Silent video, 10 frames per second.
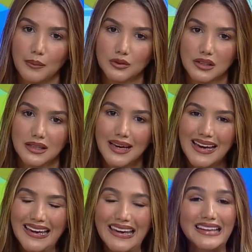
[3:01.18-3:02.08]
es
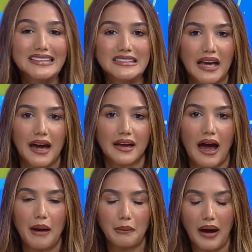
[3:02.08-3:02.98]
iniciar
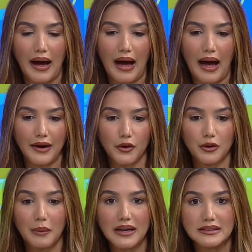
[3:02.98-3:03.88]
a,
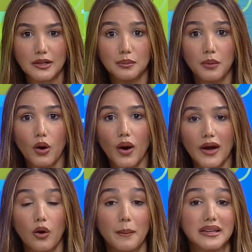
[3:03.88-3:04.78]
normalizar un poco la
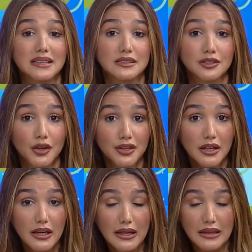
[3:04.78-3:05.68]
conversación
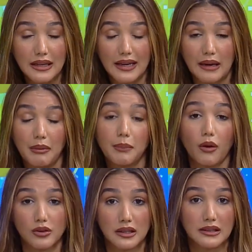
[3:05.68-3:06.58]
de que me
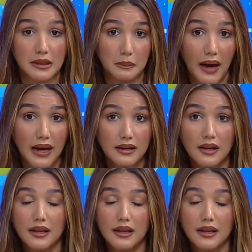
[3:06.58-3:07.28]
puedo sentir mal,